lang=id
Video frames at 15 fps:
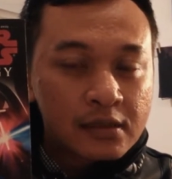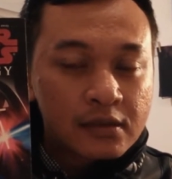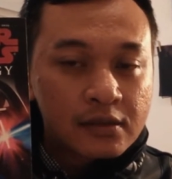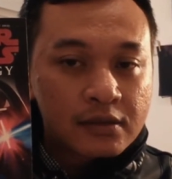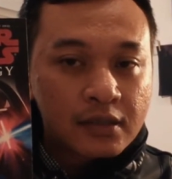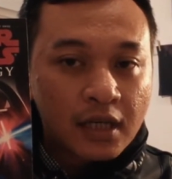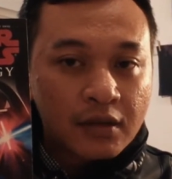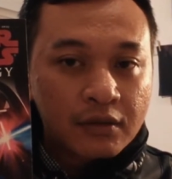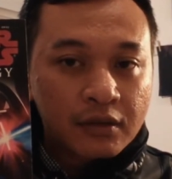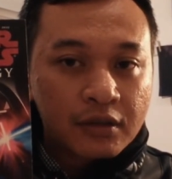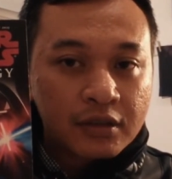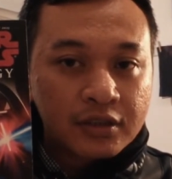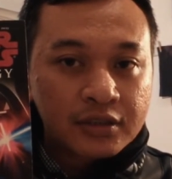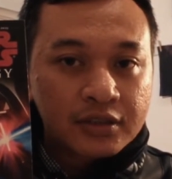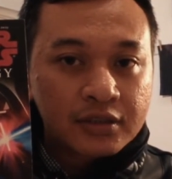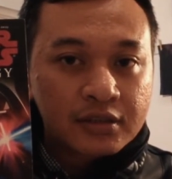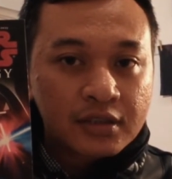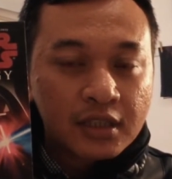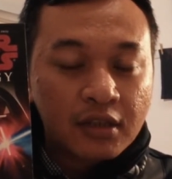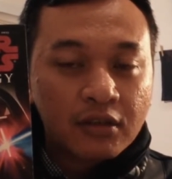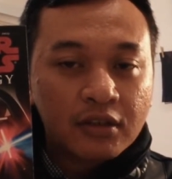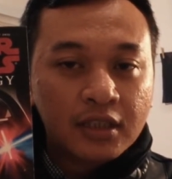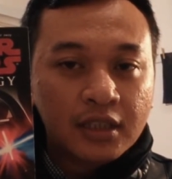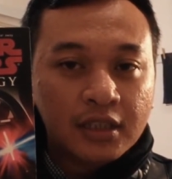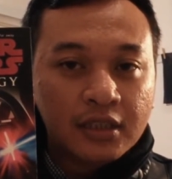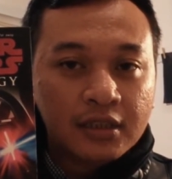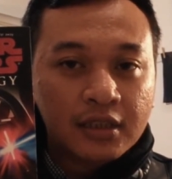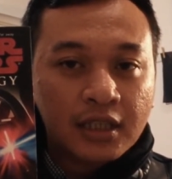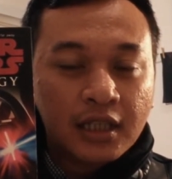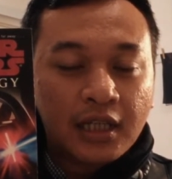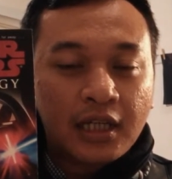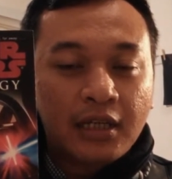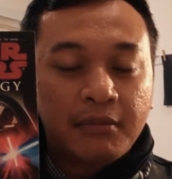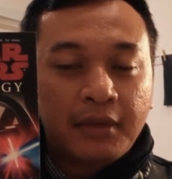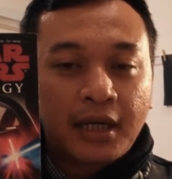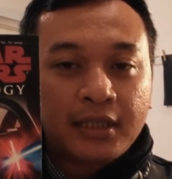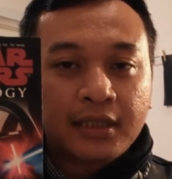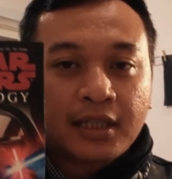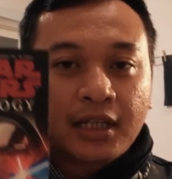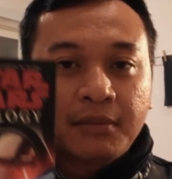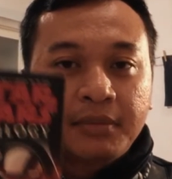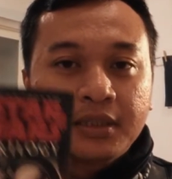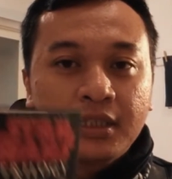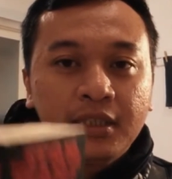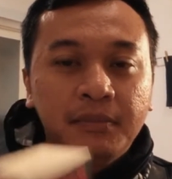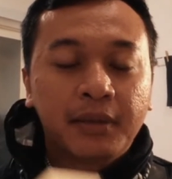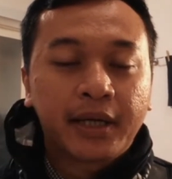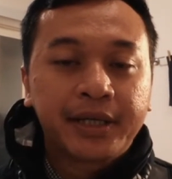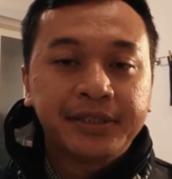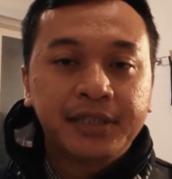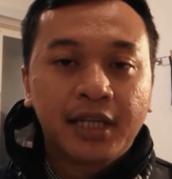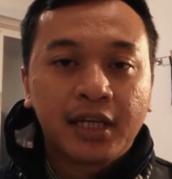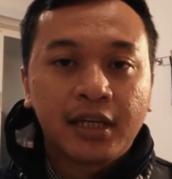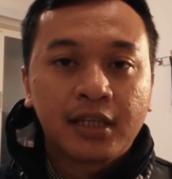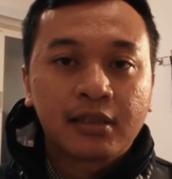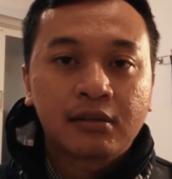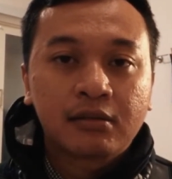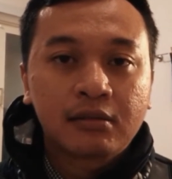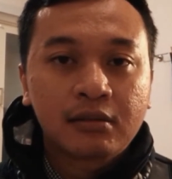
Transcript: Star Wars Trilogy. Ah, makanya kenapa tadi pakai jaket